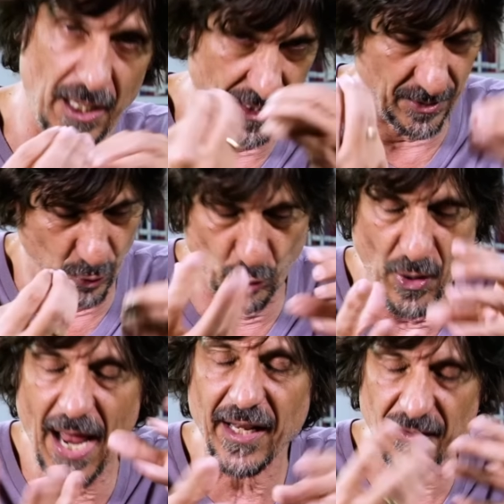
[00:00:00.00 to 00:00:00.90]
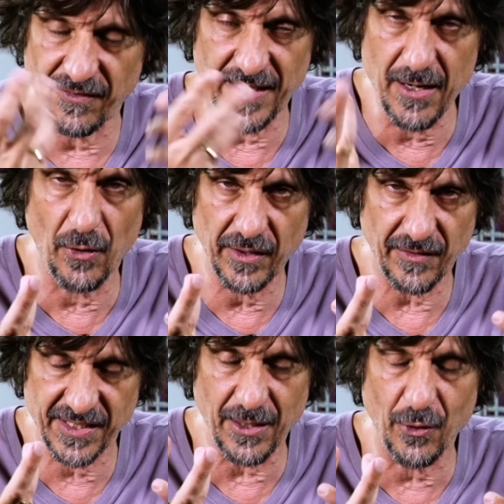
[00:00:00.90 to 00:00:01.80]
que do lugar que viria
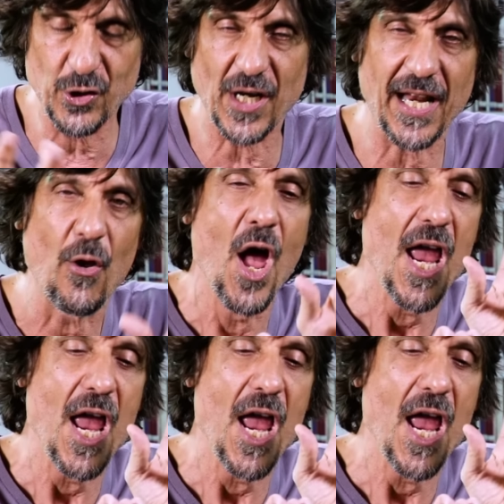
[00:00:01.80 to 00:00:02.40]
ser o Rio de Janeiro